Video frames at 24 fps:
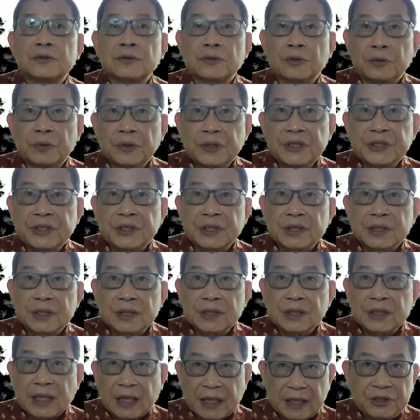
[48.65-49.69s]
推迟
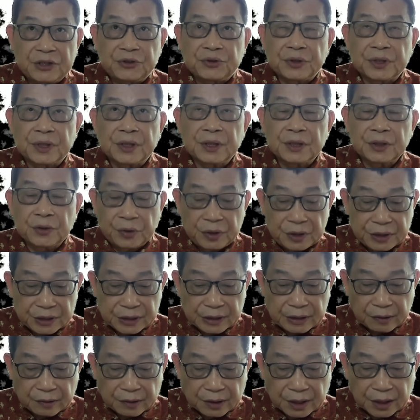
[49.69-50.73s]
裁决，推迟
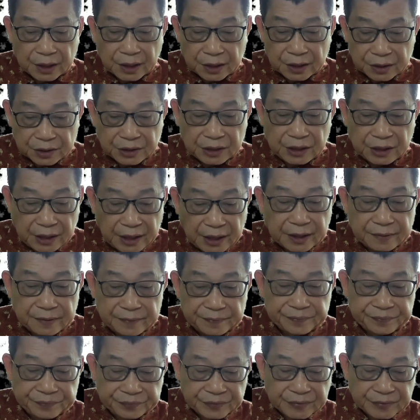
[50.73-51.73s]
到了二十一天。